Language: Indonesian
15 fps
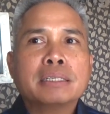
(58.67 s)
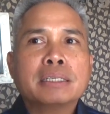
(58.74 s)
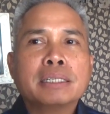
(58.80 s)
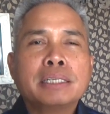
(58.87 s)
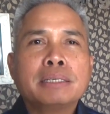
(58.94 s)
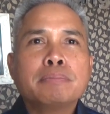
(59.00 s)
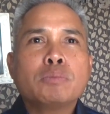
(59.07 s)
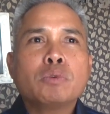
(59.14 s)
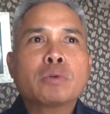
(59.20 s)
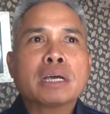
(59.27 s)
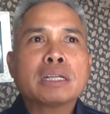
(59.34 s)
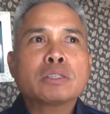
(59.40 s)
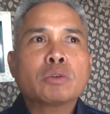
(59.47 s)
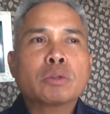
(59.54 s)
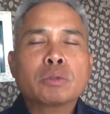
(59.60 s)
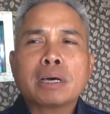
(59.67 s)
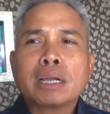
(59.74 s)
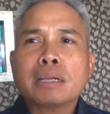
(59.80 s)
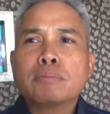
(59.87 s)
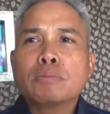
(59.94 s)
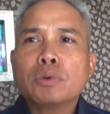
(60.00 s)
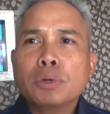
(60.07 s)
Jadi bukan suatu
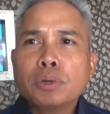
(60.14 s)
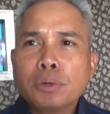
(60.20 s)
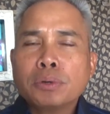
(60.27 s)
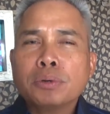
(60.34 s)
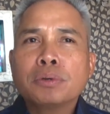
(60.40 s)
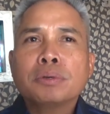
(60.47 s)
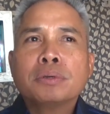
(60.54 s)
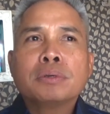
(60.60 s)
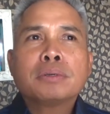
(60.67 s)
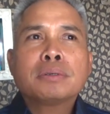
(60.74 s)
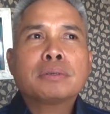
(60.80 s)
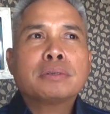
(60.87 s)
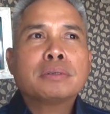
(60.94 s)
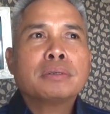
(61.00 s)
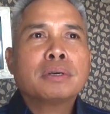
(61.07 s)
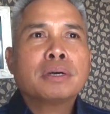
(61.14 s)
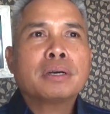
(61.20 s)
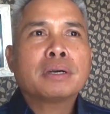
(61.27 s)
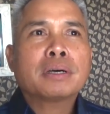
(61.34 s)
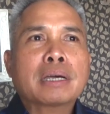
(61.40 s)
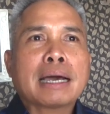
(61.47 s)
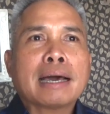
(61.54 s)
hal yang muluk e,
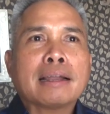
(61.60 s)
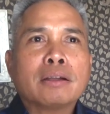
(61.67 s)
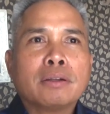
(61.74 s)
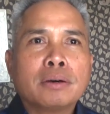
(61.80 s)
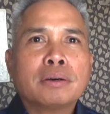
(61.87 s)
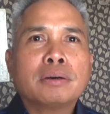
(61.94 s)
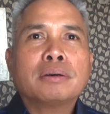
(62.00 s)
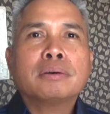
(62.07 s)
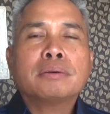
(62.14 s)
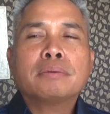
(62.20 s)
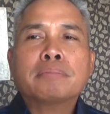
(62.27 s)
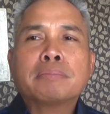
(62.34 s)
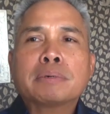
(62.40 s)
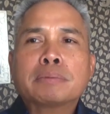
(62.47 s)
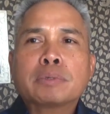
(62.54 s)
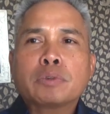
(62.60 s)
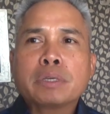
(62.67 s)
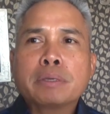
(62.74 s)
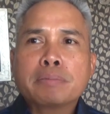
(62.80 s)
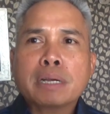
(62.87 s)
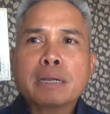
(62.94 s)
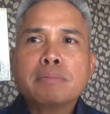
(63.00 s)
kalau Prabowo
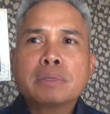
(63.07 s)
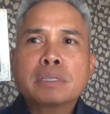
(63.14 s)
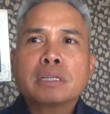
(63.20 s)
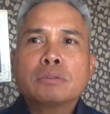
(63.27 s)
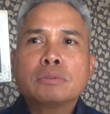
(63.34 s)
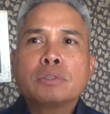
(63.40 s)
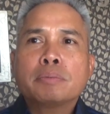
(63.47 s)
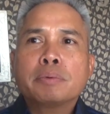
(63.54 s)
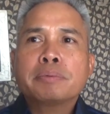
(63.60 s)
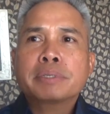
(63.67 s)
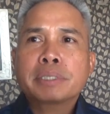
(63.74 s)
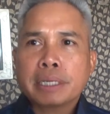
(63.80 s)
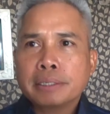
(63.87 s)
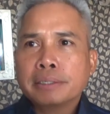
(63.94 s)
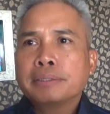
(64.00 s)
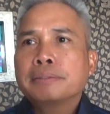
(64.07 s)
Gibran bisa 70 persen.